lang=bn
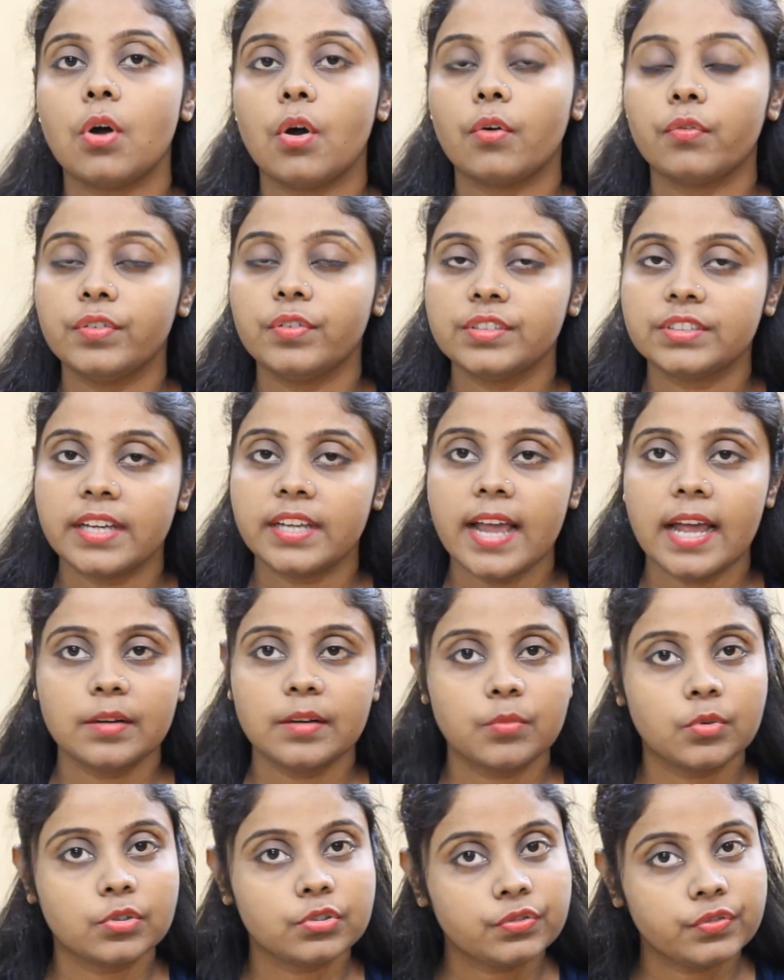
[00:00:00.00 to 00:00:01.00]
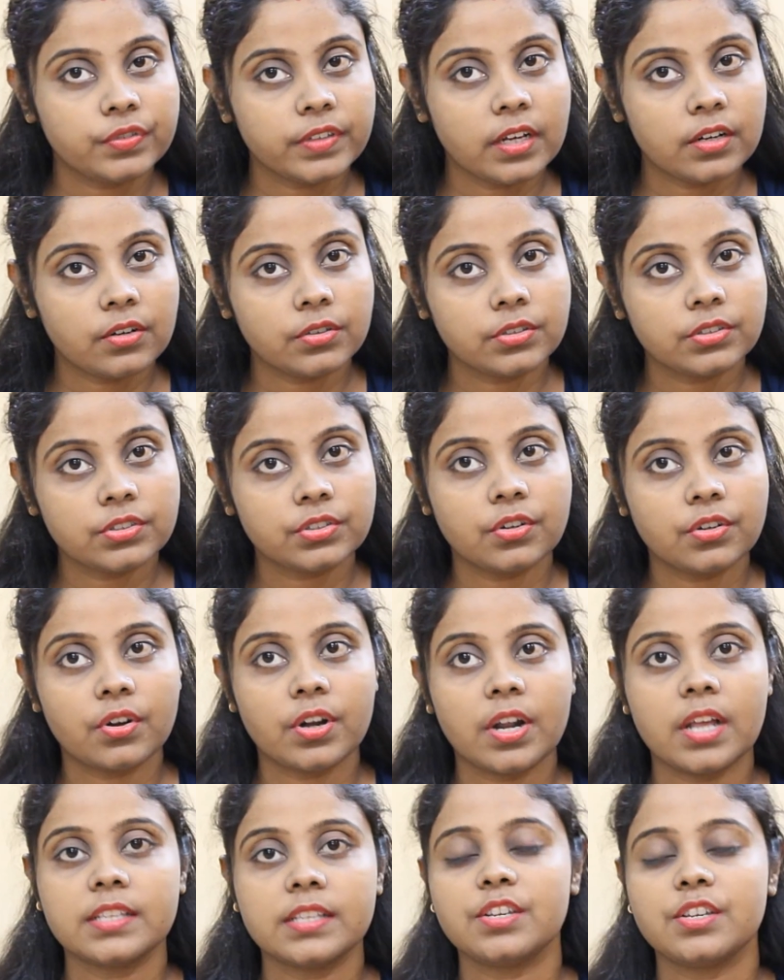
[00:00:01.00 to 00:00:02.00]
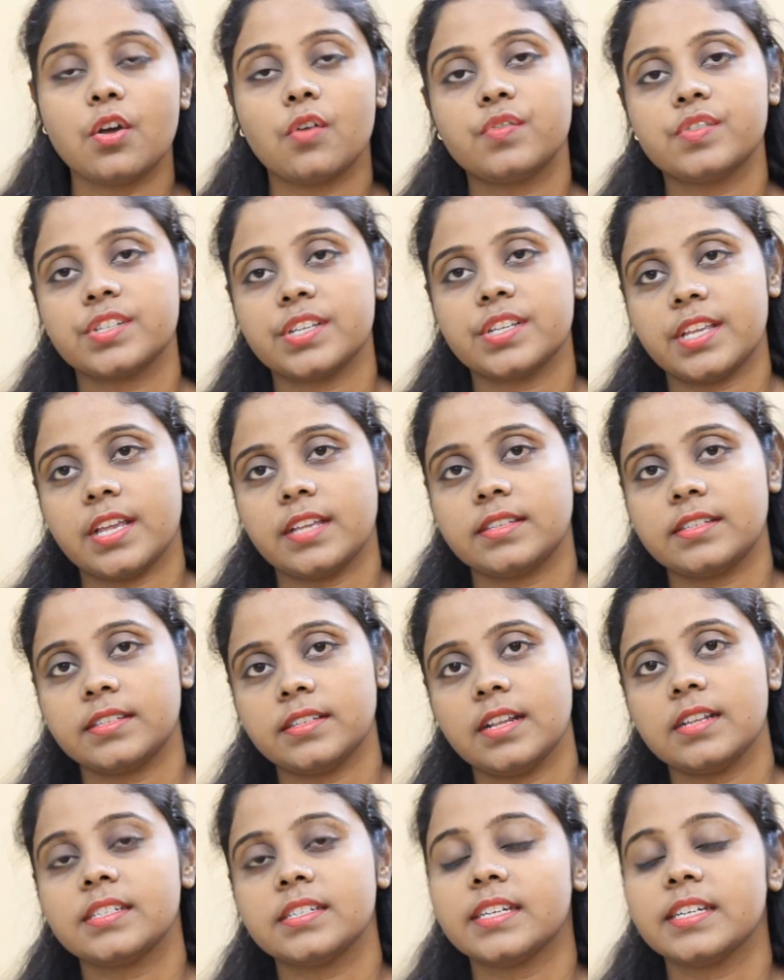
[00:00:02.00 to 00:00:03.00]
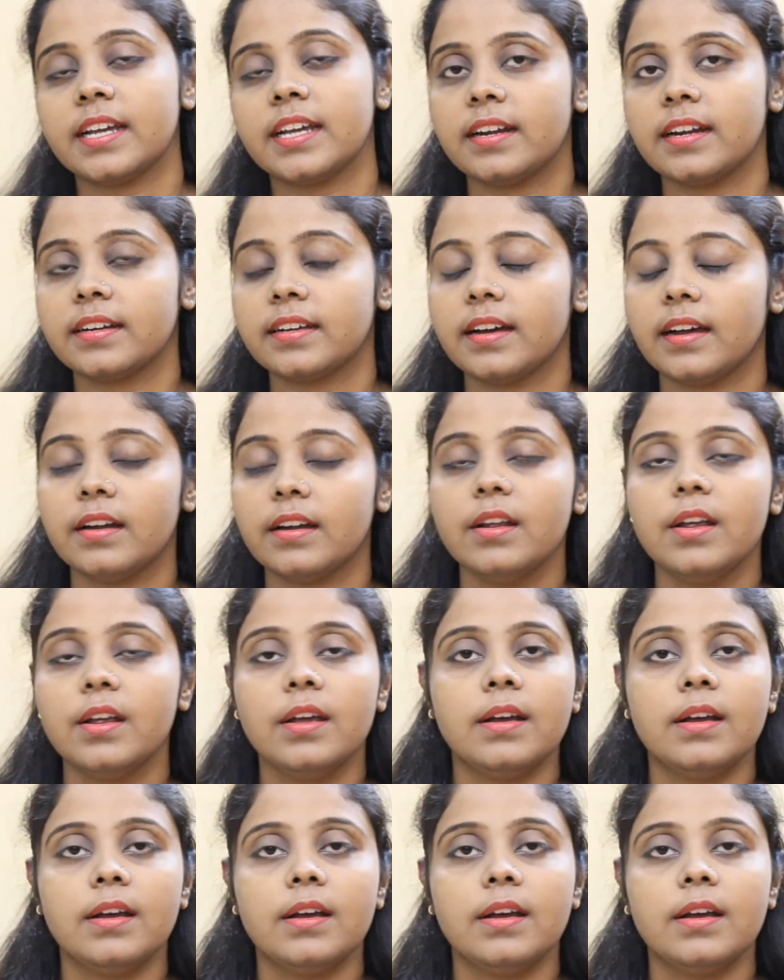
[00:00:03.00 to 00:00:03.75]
অফিসে অ্যাটমসফিয়ার হচ্ছিল না যে অফিসে যাচ্ছিলেন সেখানকার